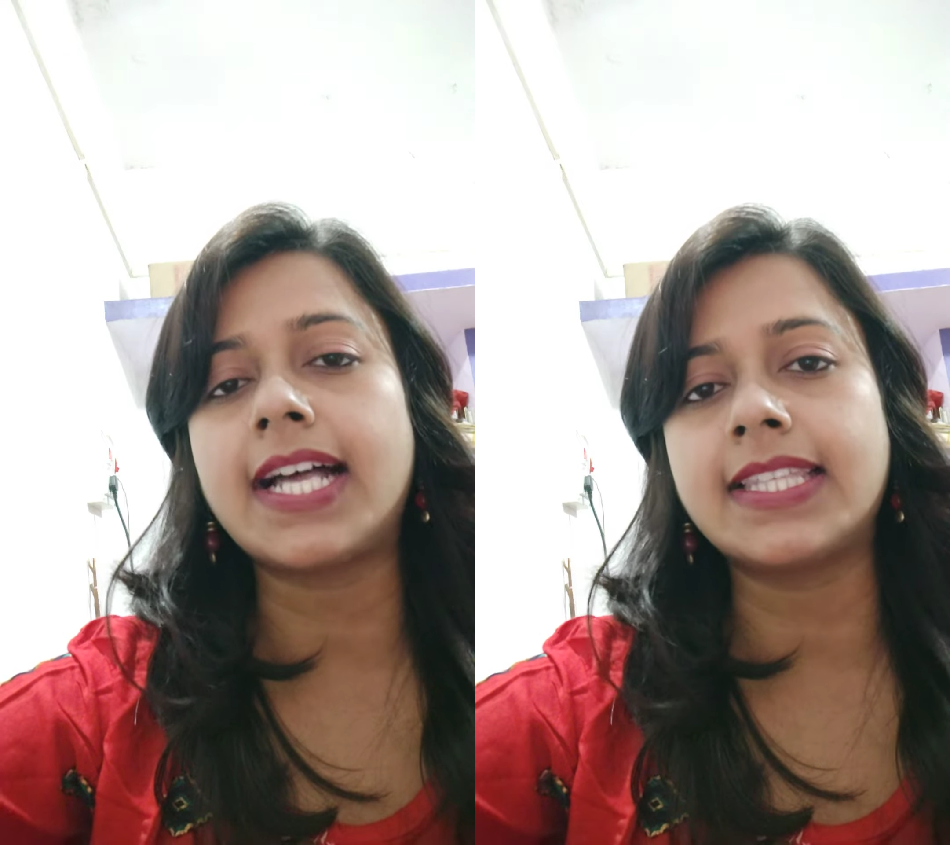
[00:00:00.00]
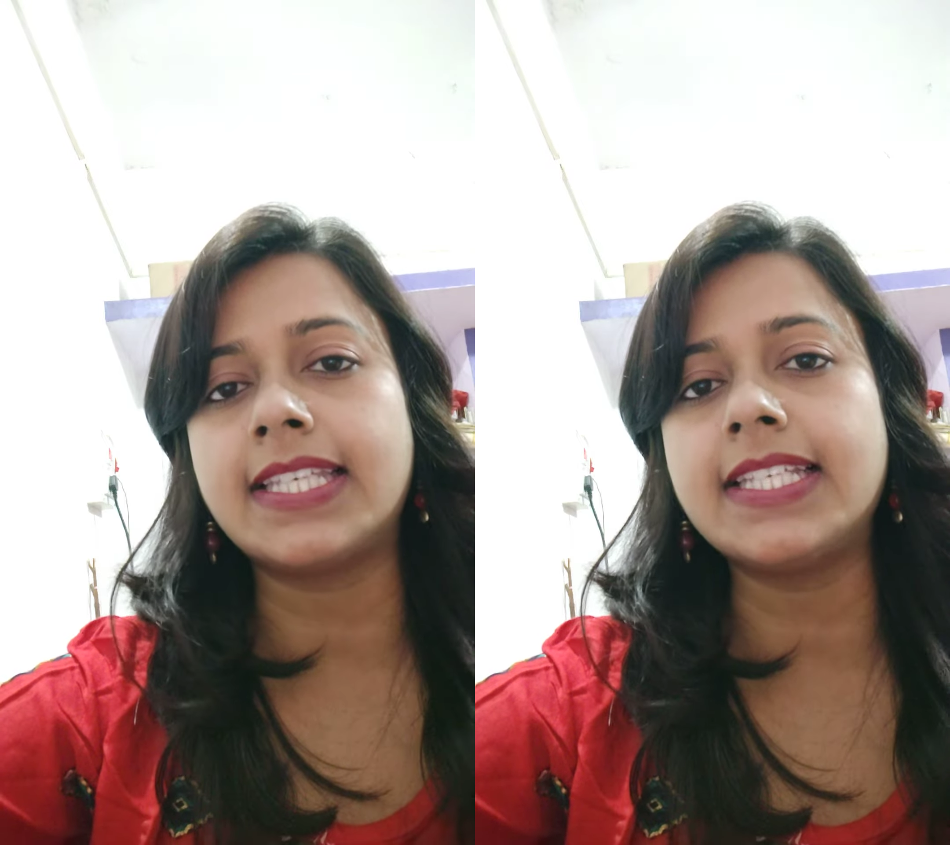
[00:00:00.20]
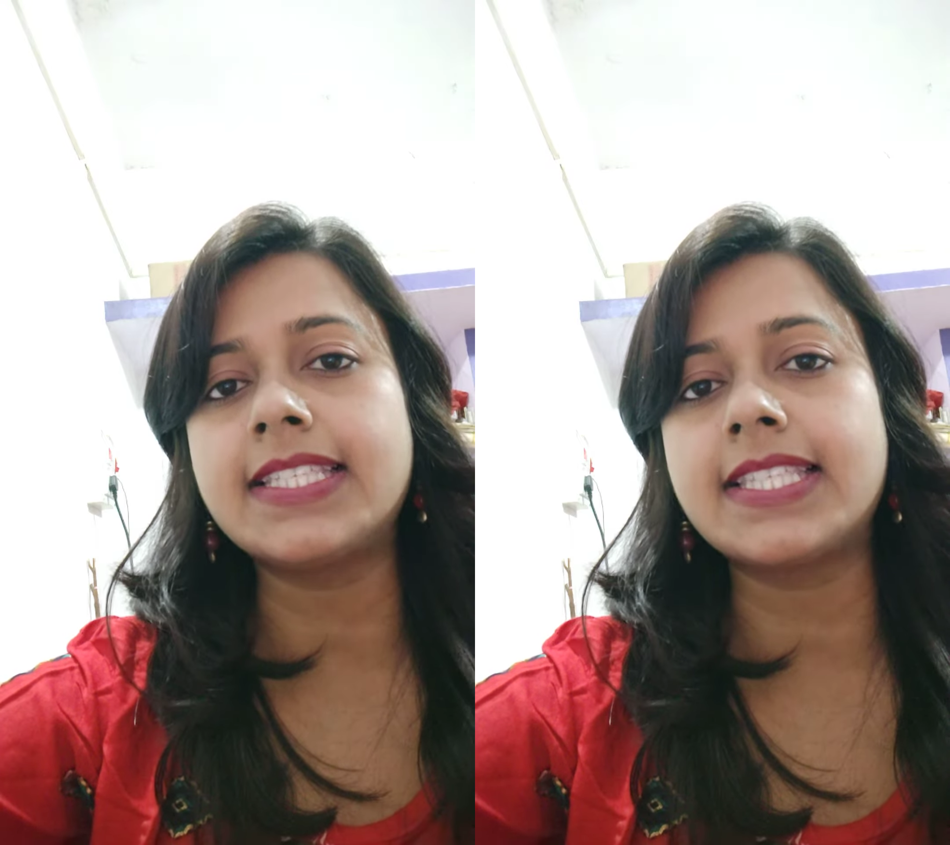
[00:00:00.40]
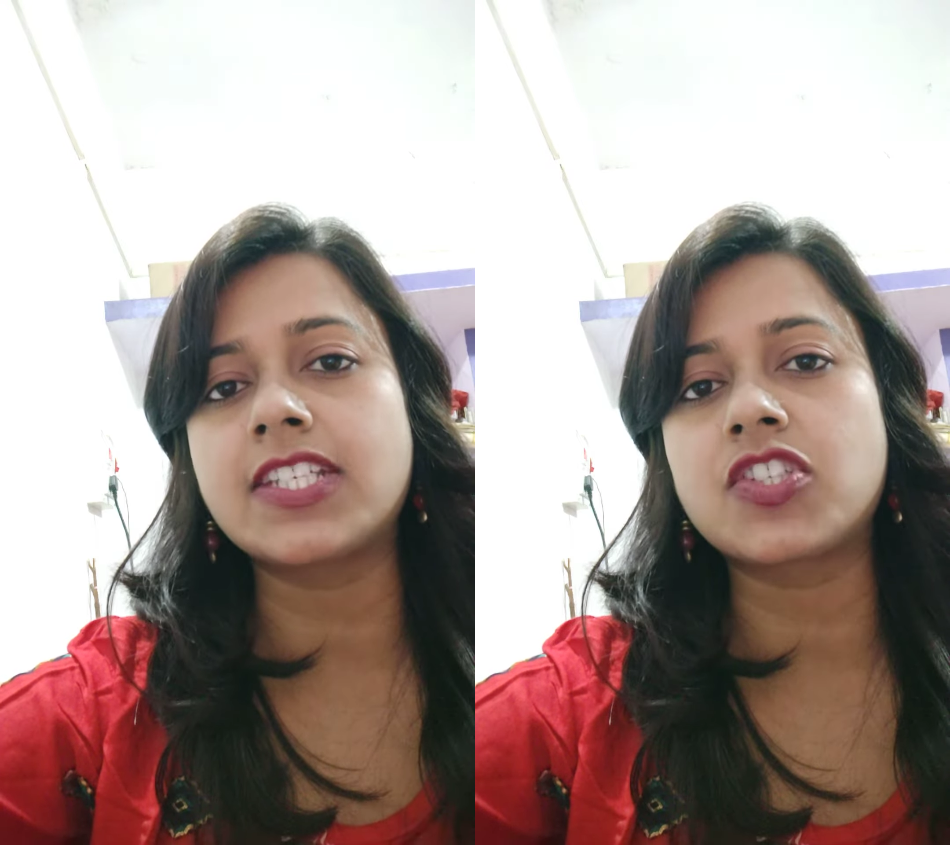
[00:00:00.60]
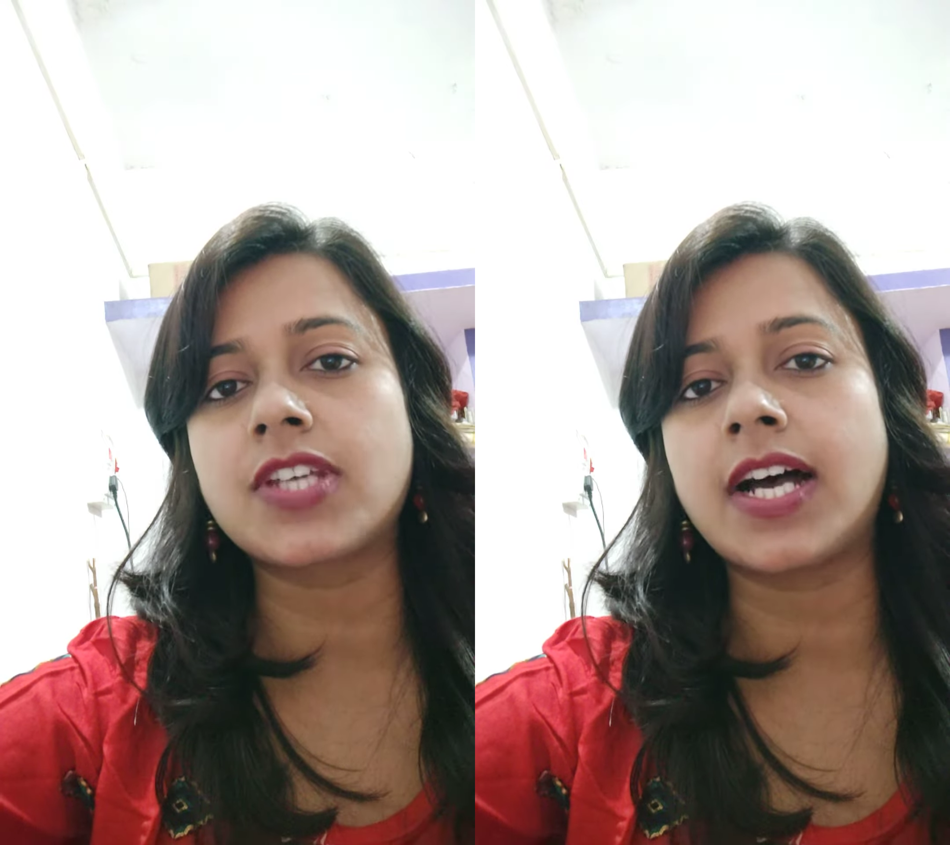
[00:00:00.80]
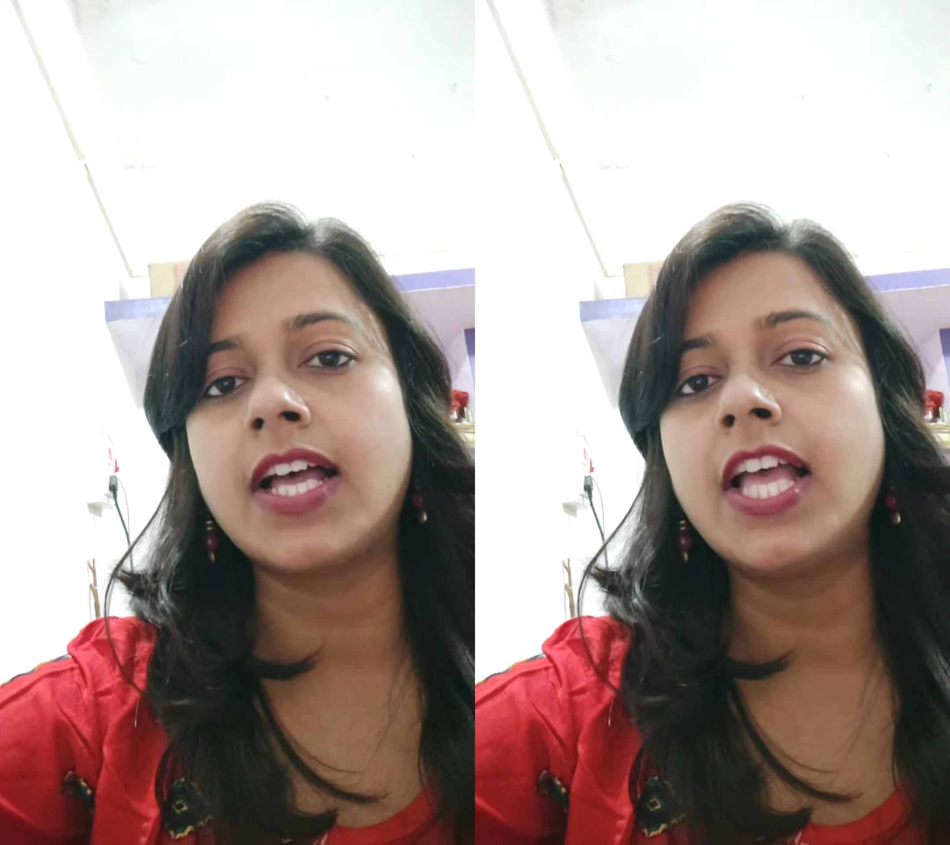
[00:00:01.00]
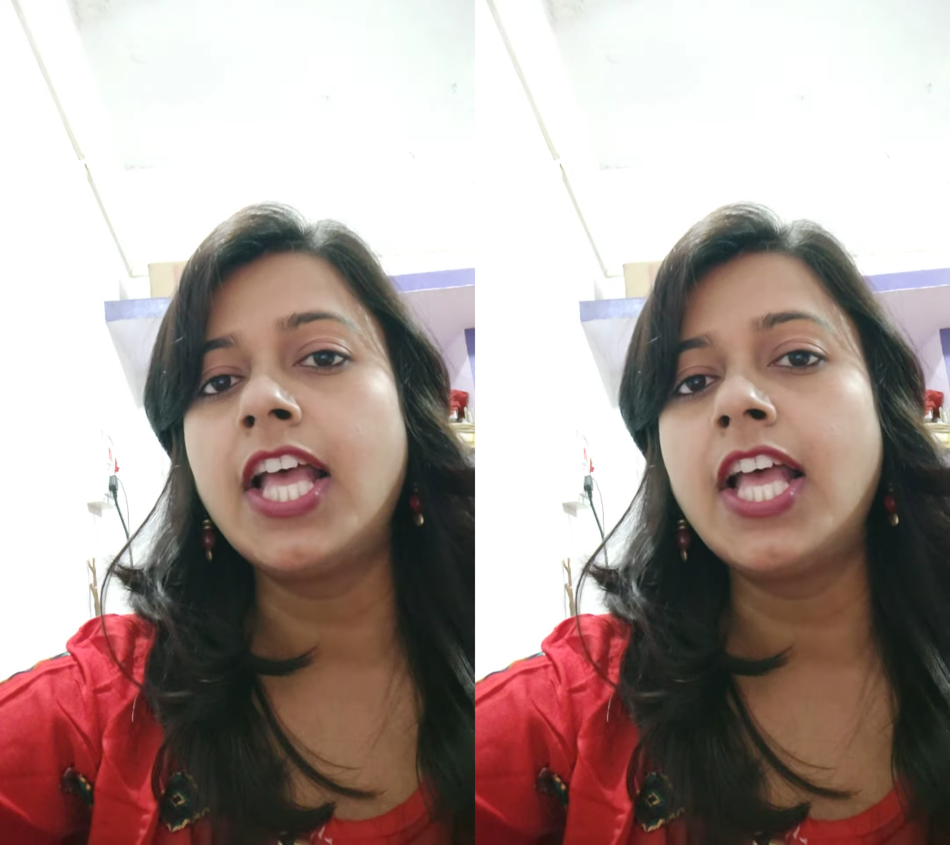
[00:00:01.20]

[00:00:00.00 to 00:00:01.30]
आधी शिक्षा